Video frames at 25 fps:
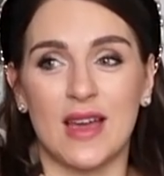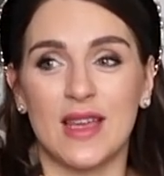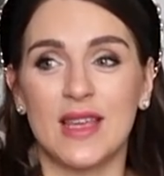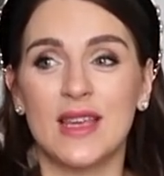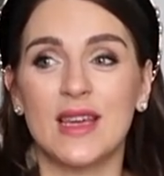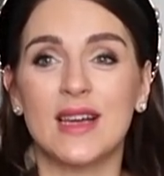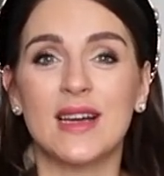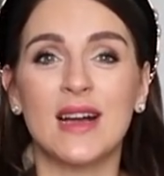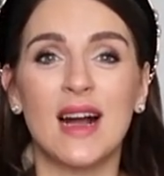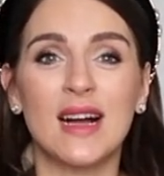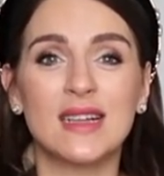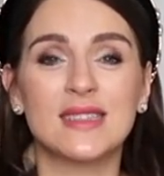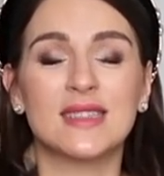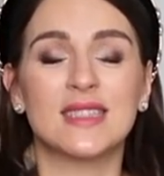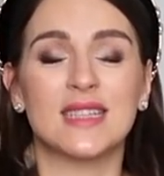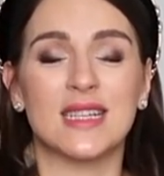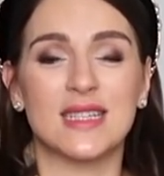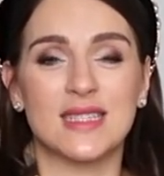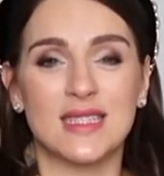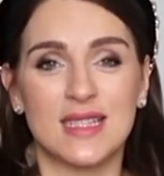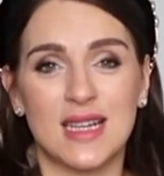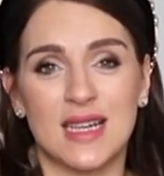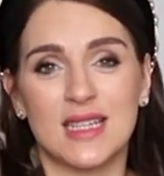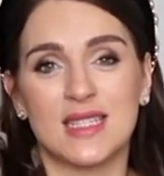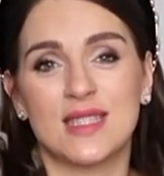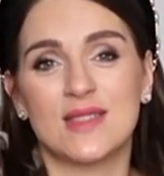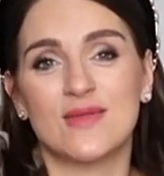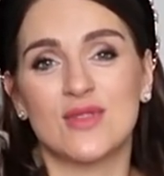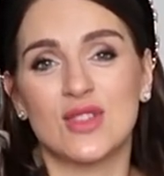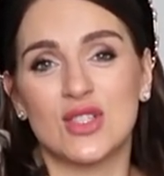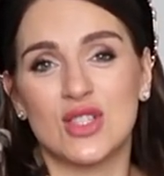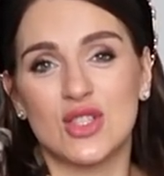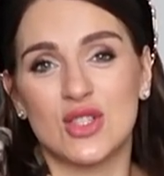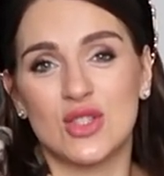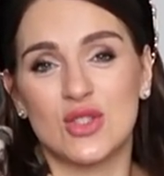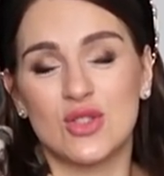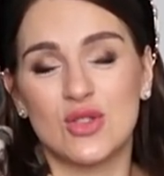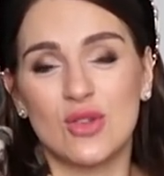И как ты
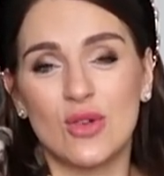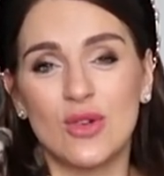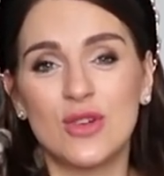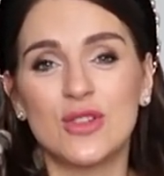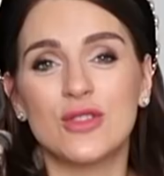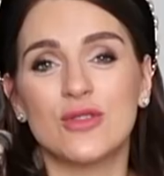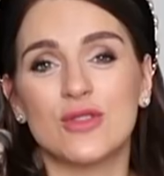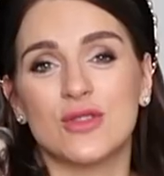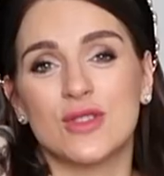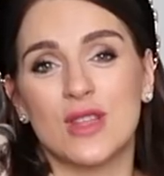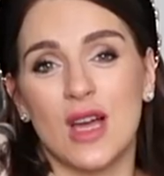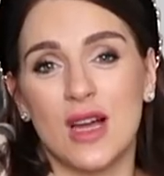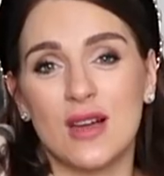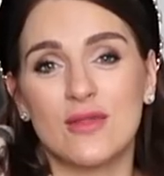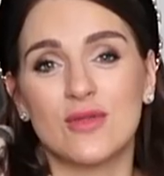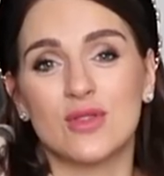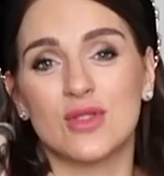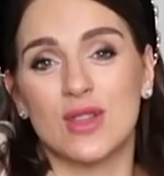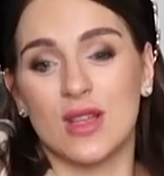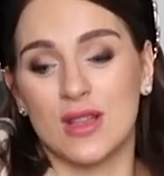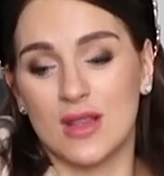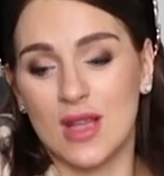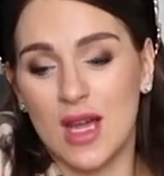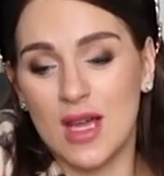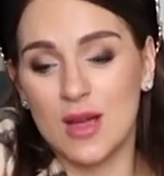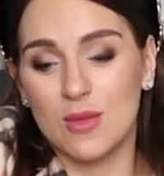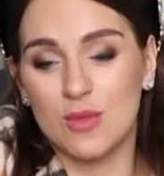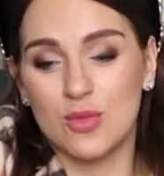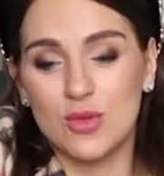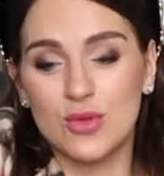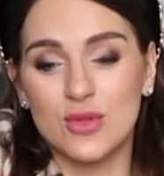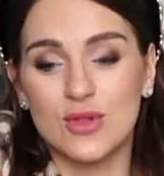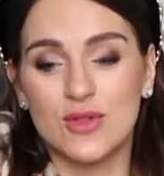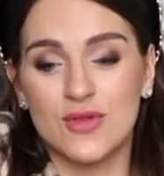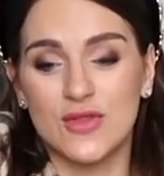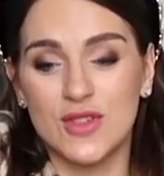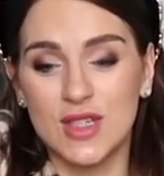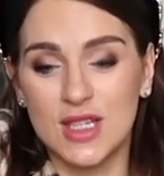рассказываешь историю, так вот она и
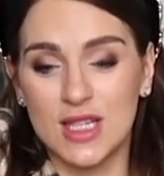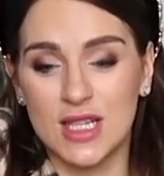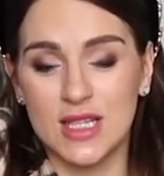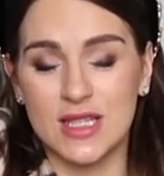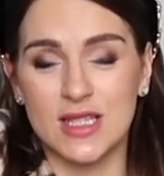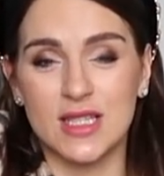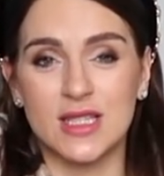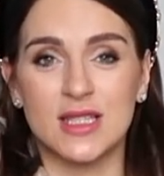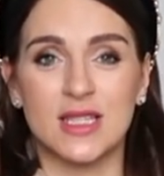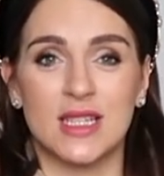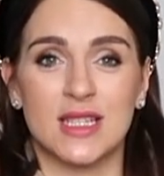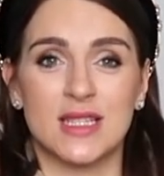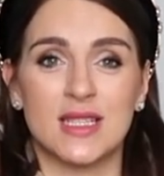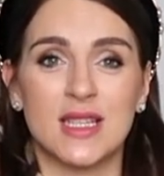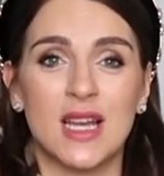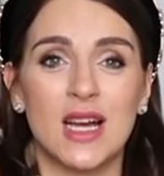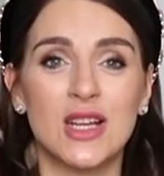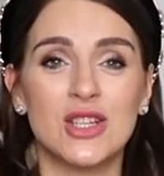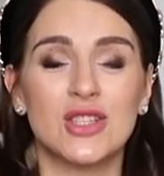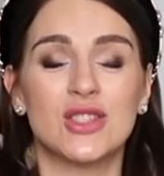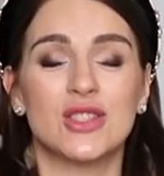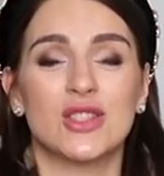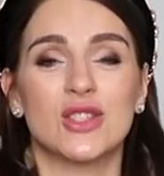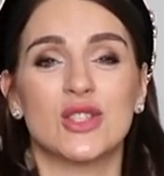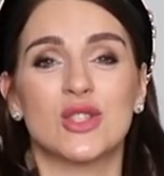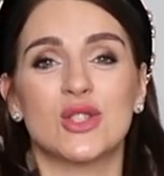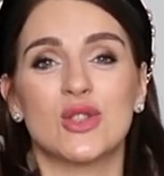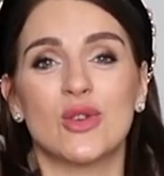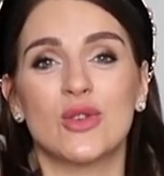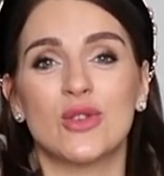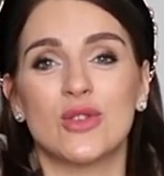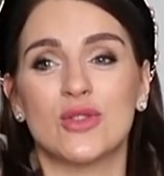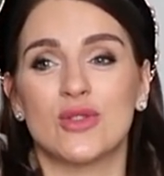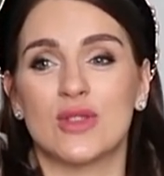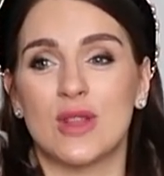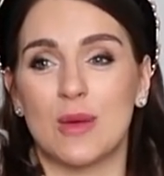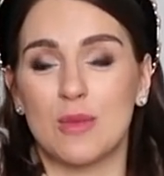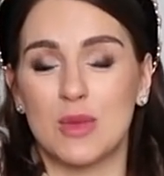будет выглядеть. Расскажет
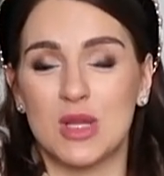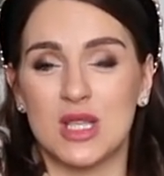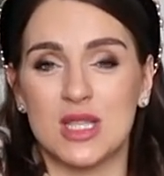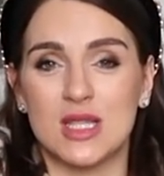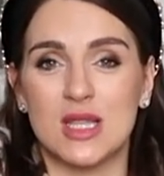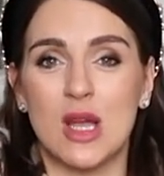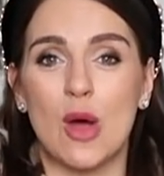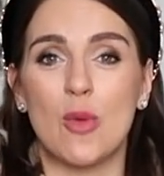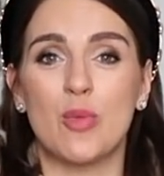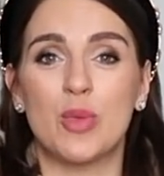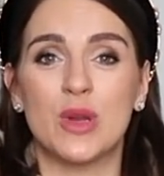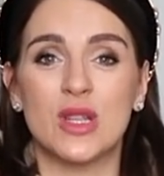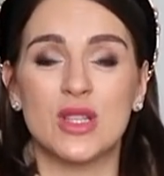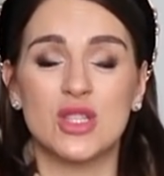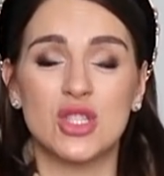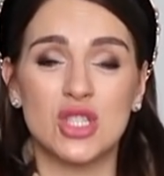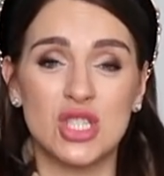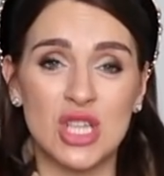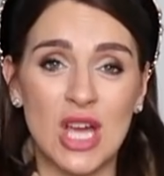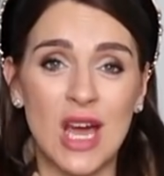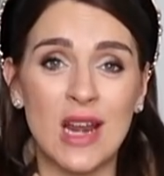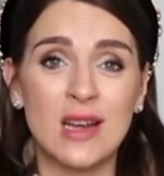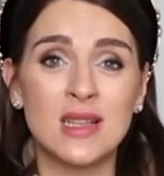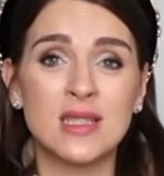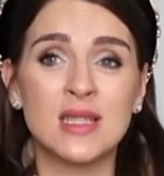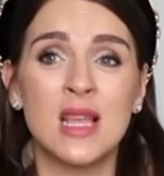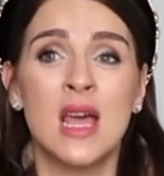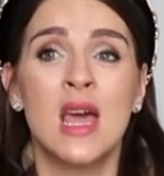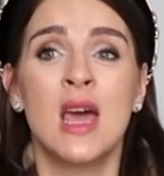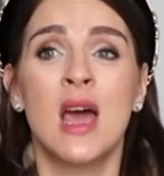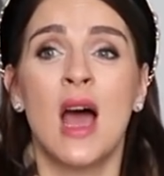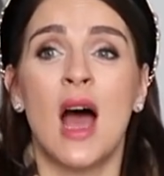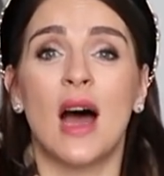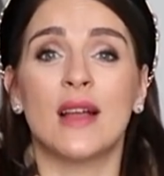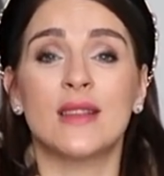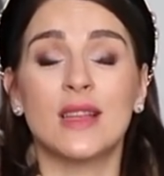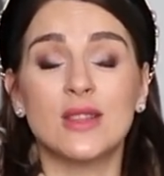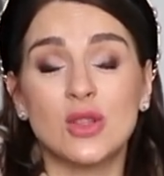историю, там, я не знаю, принц Чарльз,
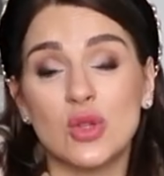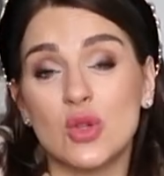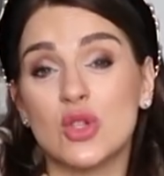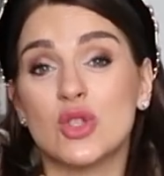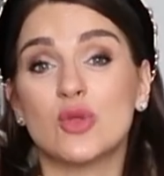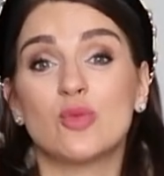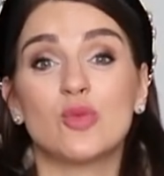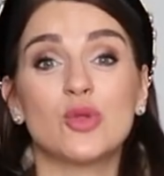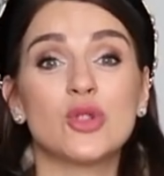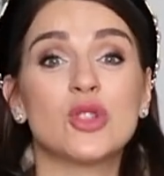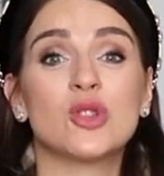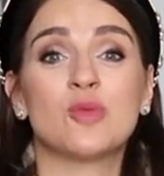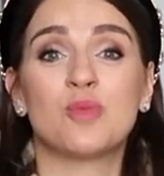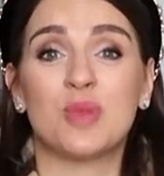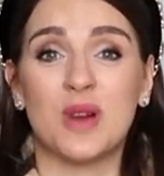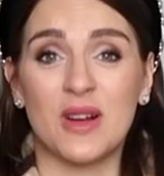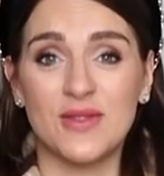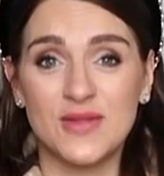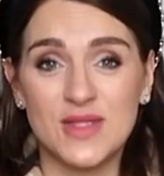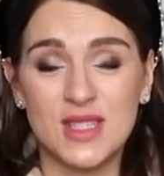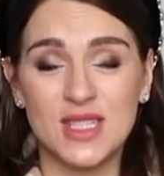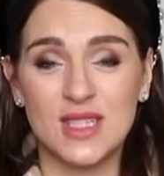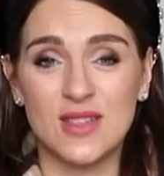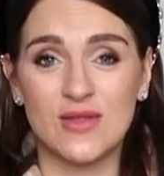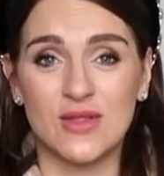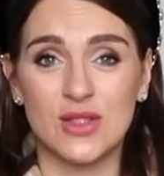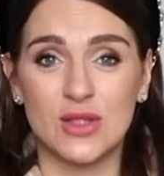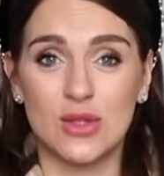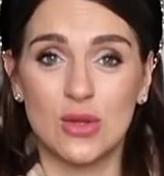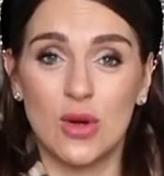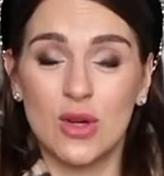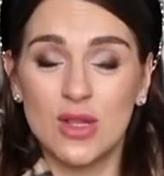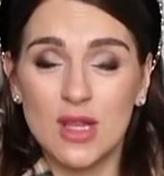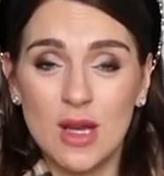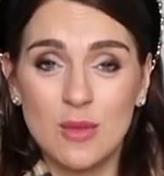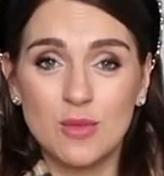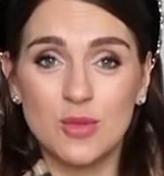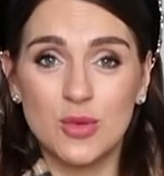она тоже будет правдивой,
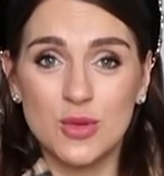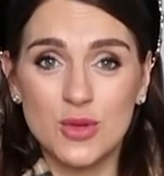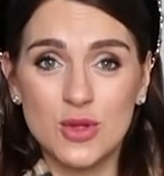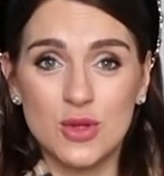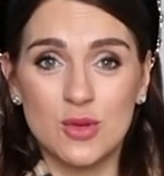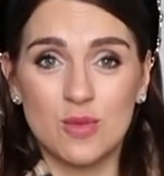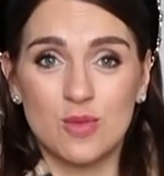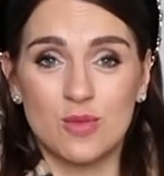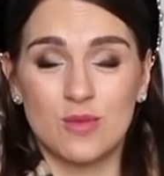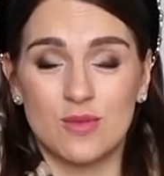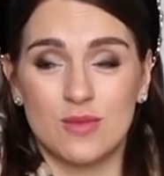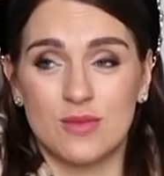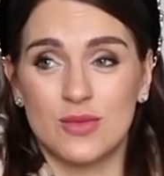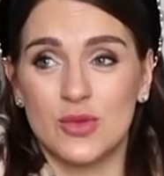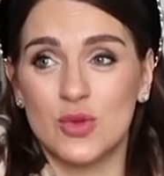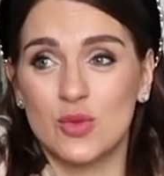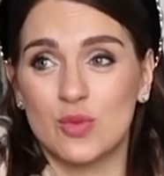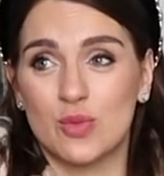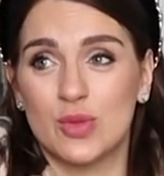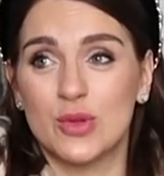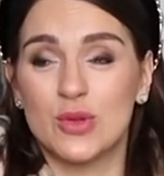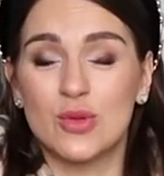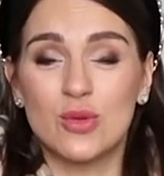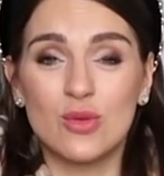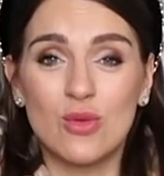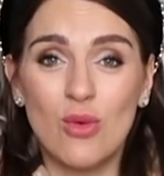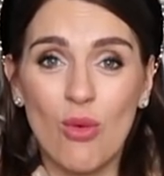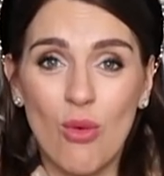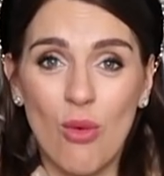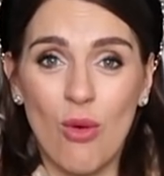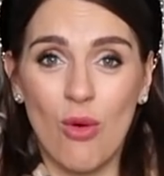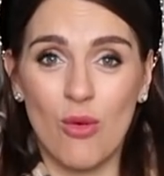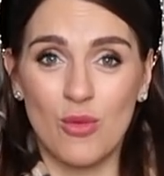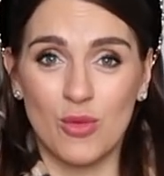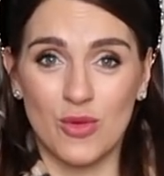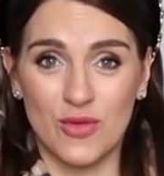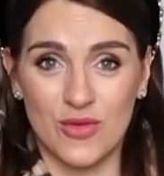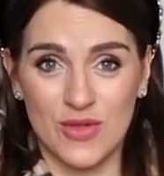но она будет, ну,
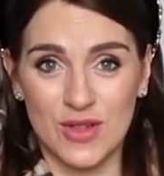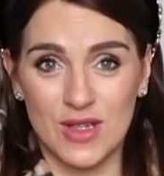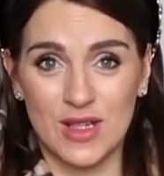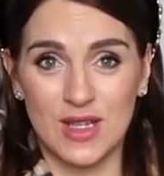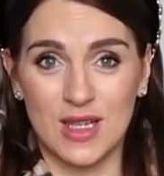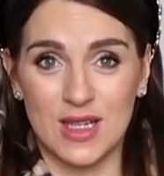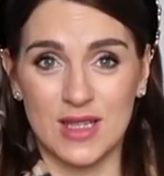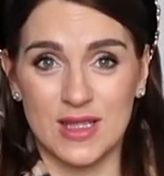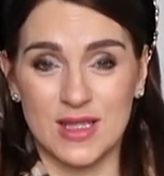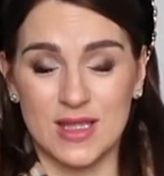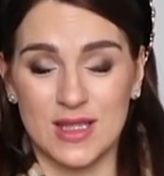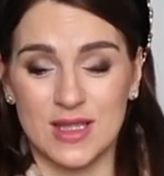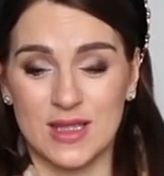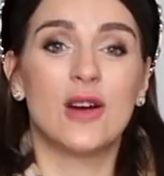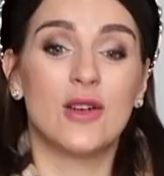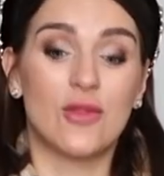по-другому выглядеть.